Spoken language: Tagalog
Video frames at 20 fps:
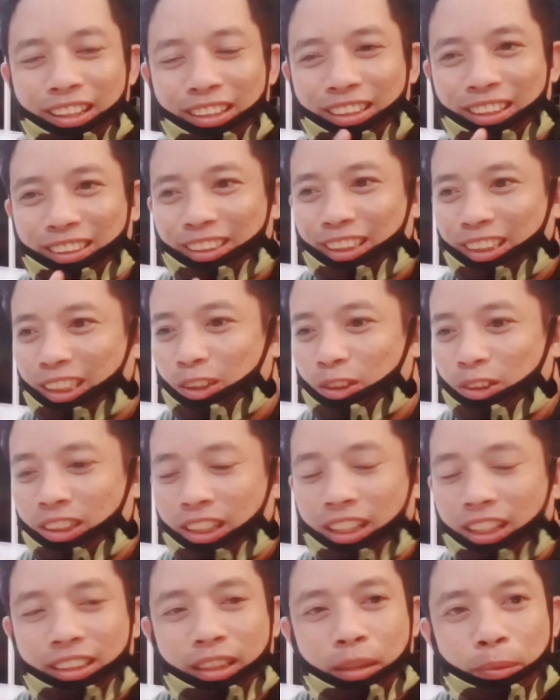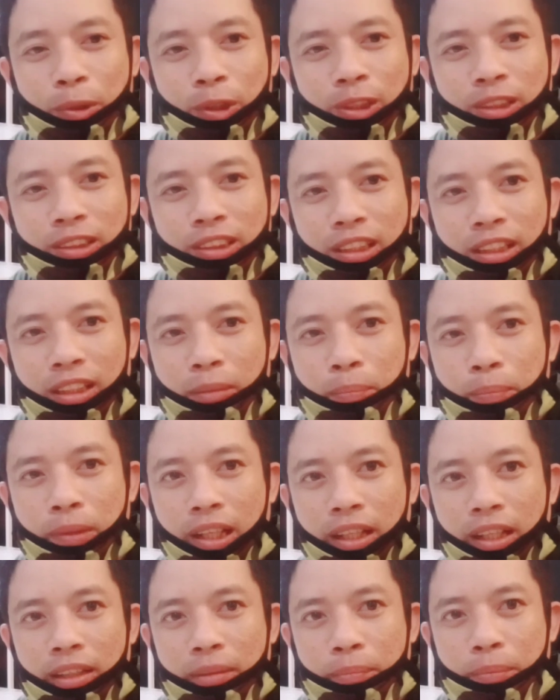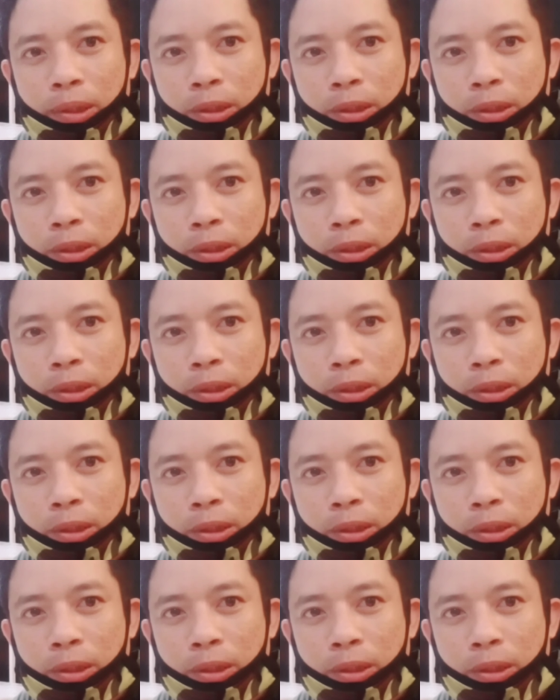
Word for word: Nagchat ako sa kanya pero hindi siya nagreply.